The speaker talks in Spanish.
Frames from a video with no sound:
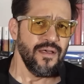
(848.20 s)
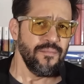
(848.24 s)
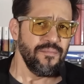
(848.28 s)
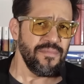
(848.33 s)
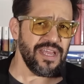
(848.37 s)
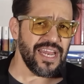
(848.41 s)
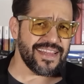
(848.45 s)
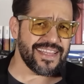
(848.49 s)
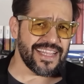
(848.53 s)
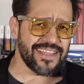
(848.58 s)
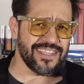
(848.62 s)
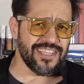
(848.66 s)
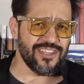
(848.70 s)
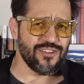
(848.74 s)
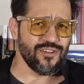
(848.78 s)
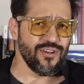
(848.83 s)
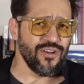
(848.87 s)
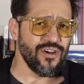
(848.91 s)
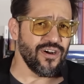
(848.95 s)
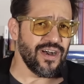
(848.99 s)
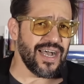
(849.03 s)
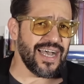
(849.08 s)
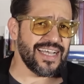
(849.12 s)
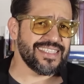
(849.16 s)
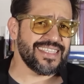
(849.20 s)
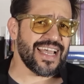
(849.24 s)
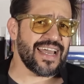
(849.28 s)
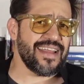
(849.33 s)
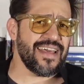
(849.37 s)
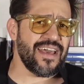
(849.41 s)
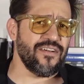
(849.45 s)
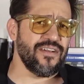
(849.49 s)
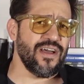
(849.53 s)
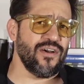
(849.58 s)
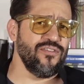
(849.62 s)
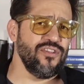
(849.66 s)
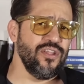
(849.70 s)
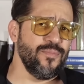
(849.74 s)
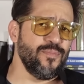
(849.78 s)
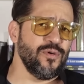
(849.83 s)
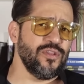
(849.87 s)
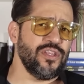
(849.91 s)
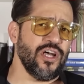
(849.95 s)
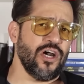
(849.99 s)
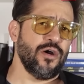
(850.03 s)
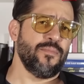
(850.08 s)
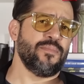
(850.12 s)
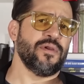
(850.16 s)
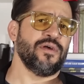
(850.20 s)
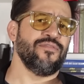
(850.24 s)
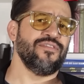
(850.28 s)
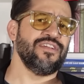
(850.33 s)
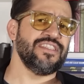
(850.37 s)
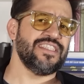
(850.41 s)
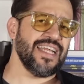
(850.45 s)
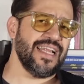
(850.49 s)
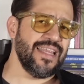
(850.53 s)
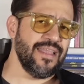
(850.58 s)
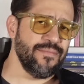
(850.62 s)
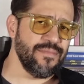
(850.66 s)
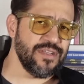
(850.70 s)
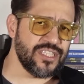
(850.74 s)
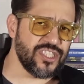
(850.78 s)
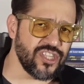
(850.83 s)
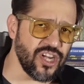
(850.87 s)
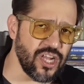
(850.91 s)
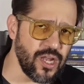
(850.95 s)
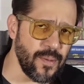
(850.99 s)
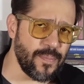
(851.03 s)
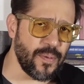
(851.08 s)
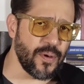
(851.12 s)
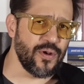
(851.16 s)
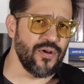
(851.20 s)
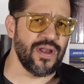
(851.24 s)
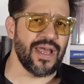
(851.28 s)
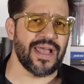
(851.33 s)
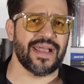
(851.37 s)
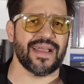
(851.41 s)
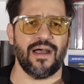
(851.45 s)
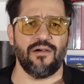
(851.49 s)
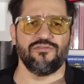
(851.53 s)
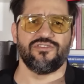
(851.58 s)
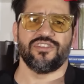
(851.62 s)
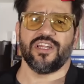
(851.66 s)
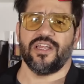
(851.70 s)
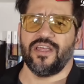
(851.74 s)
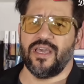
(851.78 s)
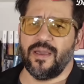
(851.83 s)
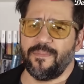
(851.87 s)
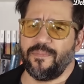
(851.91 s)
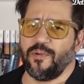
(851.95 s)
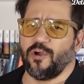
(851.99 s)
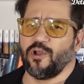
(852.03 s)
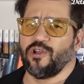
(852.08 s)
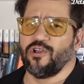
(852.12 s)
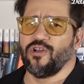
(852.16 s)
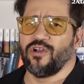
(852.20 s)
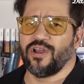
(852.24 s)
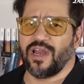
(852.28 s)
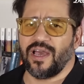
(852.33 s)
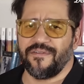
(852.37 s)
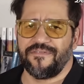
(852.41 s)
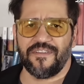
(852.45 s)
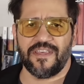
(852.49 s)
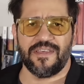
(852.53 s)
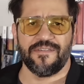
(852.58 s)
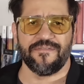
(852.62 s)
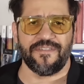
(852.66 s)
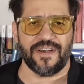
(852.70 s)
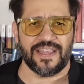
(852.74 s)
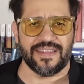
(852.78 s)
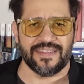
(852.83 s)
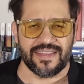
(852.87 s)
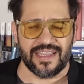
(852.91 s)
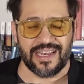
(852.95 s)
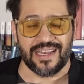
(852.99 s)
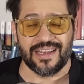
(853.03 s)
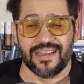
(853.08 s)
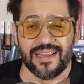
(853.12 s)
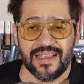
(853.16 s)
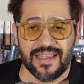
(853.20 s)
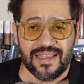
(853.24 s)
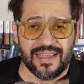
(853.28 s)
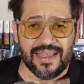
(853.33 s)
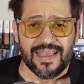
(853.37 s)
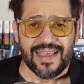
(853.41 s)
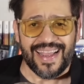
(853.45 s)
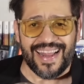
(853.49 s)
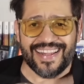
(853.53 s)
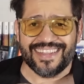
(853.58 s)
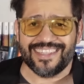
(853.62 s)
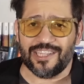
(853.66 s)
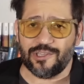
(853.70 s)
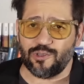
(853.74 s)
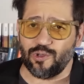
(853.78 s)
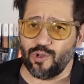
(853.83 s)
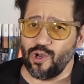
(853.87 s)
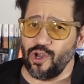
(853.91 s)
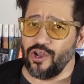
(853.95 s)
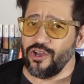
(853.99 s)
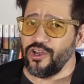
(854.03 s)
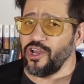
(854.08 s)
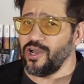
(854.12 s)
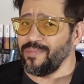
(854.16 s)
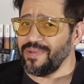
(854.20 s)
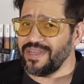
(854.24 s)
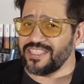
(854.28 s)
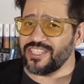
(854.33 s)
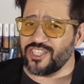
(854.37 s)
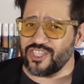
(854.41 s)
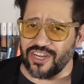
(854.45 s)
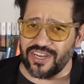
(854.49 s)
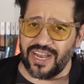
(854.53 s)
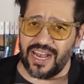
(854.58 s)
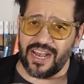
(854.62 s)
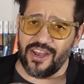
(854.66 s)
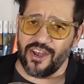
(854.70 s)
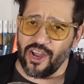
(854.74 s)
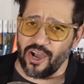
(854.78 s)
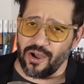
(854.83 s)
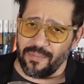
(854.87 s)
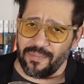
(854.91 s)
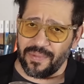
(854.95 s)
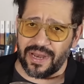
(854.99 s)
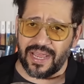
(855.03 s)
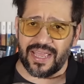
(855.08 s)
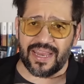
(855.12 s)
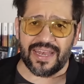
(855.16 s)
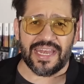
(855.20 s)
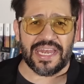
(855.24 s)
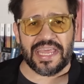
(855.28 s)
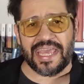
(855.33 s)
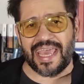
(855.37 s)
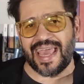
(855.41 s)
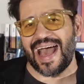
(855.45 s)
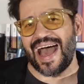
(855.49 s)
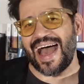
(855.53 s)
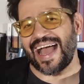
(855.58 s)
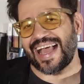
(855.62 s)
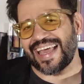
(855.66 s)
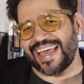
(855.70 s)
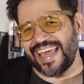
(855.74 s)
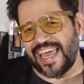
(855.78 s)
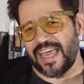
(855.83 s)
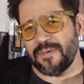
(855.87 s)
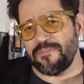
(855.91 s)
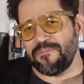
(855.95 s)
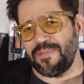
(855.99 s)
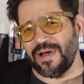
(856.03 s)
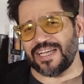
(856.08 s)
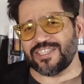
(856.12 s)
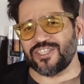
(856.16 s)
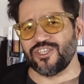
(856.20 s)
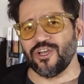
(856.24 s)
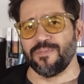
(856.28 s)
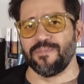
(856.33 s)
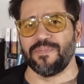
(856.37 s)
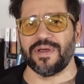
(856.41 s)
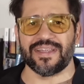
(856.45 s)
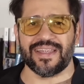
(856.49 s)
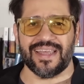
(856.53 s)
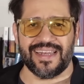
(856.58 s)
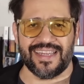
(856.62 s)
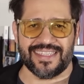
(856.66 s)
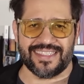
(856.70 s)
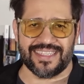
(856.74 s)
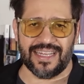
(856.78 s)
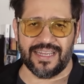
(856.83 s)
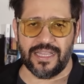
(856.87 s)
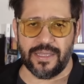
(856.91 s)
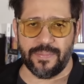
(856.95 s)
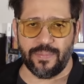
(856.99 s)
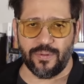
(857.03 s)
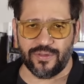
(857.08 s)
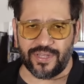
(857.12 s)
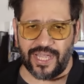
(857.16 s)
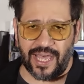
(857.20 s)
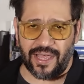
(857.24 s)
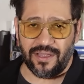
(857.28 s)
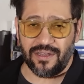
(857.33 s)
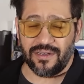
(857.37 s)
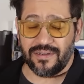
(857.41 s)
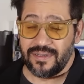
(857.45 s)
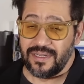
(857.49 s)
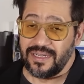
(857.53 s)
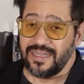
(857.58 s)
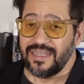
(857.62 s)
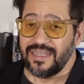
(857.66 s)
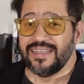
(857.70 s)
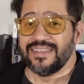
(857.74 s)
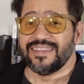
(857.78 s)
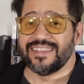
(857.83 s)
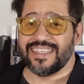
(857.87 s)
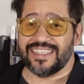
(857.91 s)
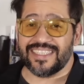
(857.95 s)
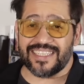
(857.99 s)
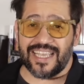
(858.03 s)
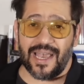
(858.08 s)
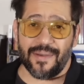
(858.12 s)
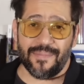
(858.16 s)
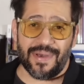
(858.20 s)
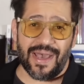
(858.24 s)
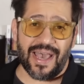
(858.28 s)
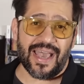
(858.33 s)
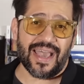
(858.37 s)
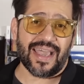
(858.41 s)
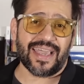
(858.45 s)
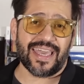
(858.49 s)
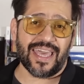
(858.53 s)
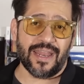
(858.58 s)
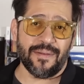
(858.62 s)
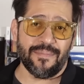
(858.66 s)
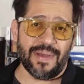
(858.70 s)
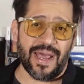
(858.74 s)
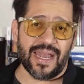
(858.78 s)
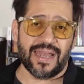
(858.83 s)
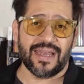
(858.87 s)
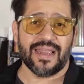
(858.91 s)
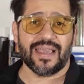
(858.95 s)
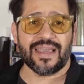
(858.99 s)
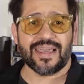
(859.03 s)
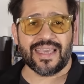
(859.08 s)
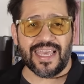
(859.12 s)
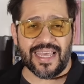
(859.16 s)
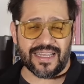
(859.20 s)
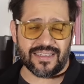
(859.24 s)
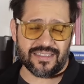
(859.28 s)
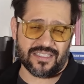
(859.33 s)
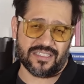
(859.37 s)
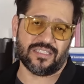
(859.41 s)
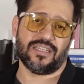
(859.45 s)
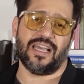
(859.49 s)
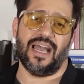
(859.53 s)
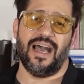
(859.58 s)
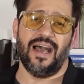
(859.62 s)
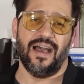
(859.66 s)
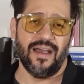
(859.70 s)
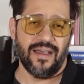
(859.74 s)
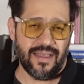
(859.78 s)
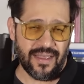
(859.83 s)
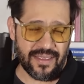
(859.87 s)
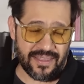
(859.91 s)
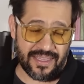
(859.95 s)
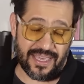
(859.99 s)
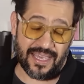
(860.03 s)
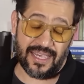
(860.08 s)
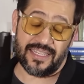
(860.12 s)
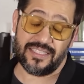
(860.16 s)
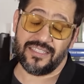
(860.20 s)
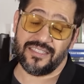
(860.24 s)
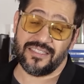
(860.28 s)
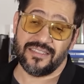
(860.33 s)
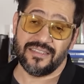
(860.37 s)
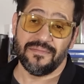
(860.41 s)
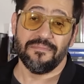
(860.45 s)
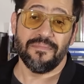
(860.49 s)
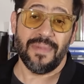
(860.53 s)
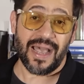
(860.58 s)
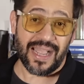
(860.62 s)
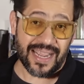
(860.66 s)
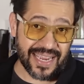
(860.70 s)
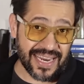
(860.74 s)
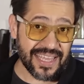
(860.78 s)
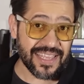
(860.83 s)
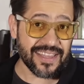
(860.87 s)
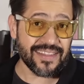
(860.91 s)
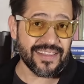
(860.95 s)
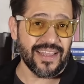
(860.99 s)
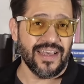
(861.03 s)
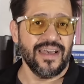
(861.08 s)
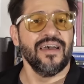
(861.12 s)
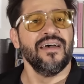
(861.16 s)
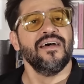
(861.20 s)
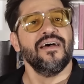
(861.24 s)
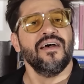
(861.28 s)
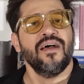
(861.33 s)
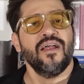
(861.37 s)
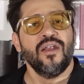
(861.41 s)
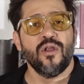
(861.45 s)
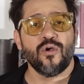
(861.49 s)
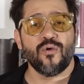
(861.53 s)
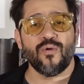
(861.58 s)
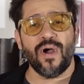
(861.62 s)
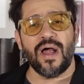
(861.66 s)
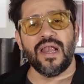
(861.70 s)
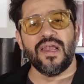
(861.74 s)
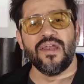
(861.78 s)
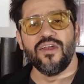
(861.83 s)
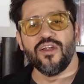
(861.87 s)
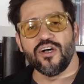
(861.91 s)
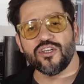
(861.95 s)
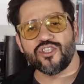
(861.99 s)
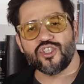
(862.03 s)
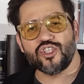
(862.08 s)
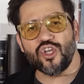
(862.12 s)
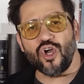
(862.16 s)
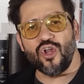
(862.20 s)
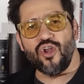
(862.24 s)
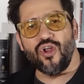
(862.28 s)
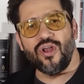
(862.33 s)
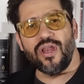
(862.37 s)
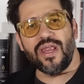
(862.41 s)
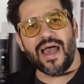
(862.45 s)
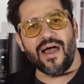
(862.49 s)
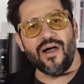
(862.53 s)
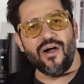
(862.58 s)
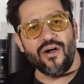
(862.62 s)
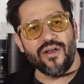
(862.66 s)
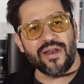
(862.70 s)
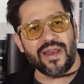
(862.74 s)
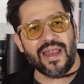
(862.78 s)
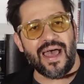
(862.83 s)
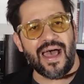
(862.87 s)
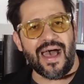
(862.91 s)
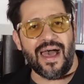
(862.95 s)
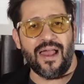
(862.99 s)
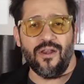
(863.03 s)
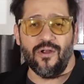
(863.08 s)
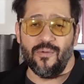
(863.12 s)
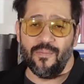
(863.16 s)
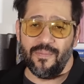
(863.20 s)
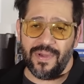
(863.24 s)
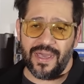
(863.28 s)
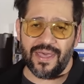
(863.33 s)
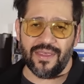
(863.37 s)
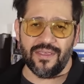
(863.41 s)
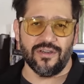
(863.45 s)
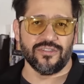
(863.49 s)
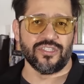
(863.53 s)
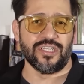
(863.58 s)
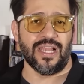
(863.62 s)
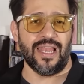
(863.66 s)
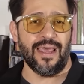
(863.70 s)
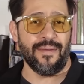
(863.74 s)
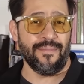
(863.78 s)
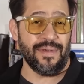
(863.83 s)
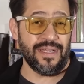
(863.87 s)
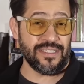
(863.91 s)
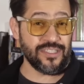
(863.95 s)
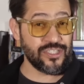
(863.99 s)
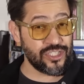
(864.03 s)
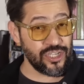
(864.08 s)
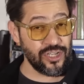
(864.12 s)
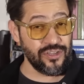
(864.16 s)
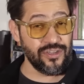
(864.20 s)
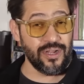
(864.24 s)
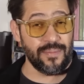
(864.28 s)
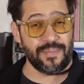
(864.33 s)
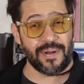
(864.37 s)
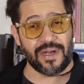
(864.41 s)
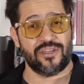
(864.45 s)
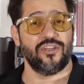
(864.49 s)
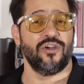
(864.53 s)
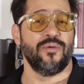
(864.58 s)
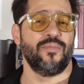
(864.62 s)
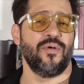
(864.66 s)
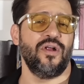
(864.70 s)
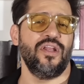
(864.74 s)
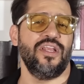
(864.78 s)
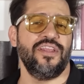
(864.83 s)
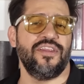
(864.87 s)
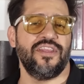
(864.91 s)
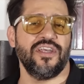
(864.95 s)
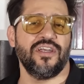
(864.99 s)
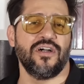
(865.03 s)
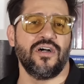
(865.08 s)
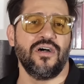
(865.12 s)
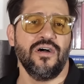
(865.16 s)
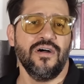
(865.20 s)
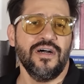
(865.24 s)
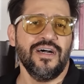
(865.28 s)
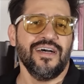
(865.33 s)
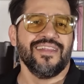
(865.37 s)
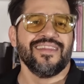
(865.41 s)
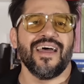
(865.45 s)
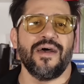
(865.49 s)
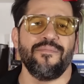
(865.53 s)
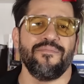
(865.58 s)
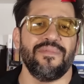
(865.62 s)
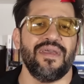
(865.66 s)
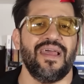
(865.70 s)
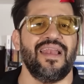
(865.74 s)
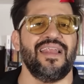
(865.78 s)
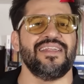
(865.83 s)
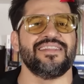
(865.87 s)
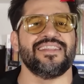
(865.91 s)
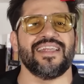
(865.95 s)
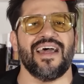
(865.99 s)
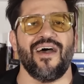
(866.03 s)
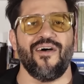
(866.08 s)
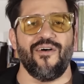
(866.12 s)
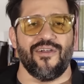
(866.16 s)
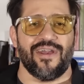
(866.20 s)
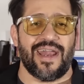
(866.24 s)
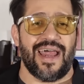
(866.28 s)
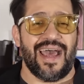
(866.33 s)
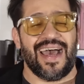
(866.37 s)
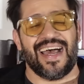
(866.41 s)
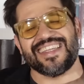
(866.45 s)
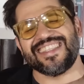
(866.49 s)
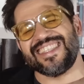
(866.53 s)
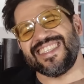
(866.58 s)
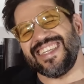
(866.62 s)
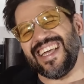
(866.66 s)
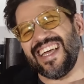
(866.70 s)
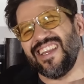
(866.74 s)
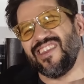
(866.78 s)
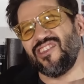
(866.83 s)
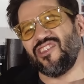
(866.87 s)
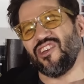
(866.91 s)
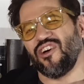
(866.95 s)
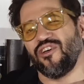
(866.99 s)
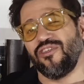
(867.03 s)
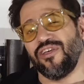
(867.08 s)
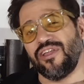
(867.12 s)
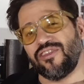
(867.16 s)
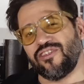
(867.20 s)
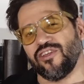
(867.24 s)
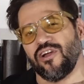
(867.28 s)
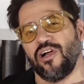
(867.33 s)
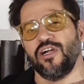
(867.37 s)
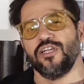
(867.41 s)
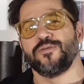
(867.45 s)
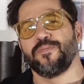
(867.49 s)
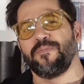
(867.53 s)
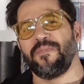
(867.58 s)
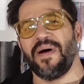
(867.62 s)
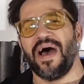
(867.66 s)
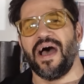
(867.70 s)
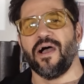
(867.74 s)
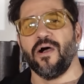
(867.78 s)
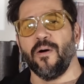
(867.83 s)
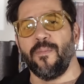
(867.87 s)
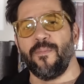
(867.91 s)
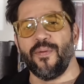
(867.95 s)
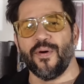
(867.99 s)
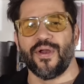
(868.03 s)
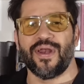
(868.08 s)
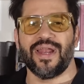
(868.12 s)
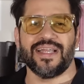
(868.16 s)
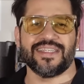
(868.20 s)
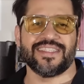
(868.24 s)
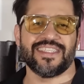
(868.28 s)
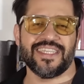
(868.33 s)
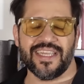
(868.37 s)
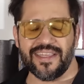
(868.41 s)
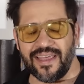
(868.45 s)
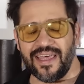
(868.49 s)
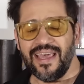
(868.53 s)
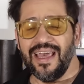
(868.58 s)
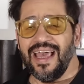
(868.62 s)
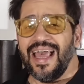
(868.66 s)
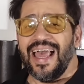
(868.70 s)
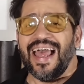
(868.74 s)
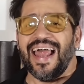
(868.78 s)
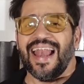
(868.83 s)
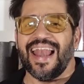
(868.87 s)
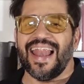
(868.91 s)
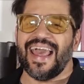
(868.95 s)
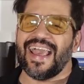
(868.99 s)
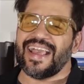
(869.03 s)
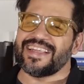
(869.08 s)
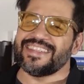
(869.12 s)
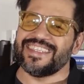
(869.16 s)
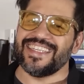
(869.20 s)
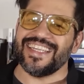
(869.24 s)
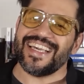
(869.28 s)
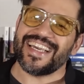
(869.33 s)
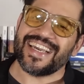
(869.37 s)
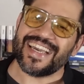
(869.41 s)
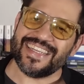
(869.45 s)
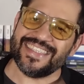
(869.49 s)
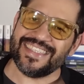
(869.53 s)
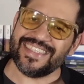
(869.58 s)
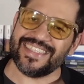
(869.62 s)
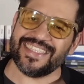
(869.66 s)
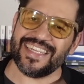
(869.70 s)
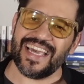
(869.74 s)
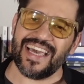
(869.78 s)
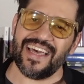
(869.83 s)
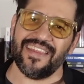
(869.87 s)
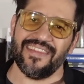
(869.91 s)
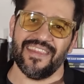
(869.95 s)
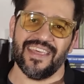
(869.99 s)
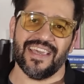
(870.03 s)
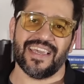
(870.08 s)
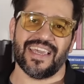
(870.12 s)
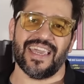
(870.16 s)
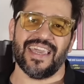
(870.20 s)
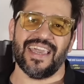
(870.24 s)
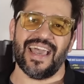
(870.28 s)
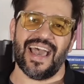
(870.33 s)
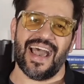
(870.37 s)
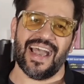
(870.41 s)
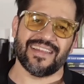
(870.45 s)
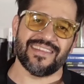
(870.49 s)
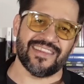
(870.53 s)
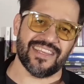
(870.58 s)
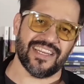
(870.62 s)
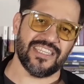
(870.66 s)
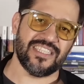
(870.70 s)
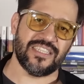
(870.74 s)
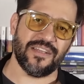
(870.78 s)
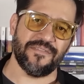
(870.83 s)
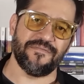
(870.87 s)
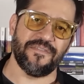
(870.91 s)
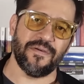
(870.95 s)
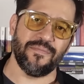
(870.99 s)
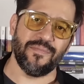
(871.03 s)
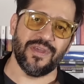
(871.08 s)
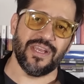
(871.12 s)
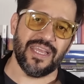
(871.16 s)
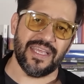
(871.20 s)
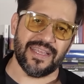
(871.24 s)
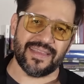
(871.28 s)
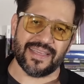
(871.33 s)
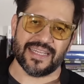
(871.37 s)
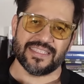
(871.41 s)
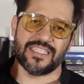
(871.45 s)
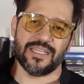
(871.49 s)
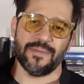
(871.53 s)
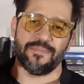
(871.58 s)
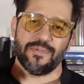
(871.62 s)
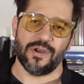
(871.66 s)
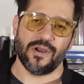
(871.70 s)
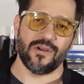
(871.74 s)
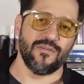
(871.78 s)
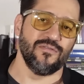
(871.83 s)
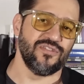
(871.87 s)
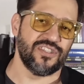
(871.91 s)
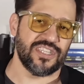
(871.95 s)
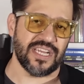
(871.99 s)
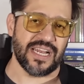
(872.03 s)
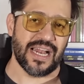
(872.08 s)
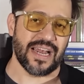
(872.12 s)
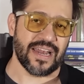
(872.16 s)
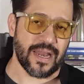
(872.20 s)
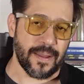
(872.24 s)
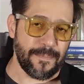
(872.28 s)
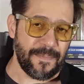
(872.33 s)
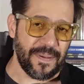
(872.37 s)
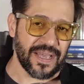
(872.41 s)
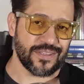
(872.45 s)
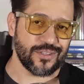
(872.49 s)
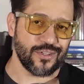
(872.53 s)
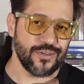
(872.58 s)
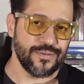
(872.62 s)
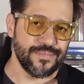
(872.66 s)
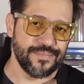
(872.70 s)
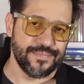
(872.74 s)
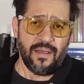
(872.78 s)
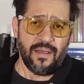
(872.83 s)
Mira este título, allanaron a un diputado provincial de Misiones por una causa de pornografía infantil. El título no menciona el nombre ni a qué espacio pertenece el diputado se llama Germán Kixka y es macrista, lo cual no solo le ahorra a los medios la mención del partido político, también les ahorra a cientos de trolls pagos por la CIDE la exigencia de que actrices feministas se pronuncien al respecto.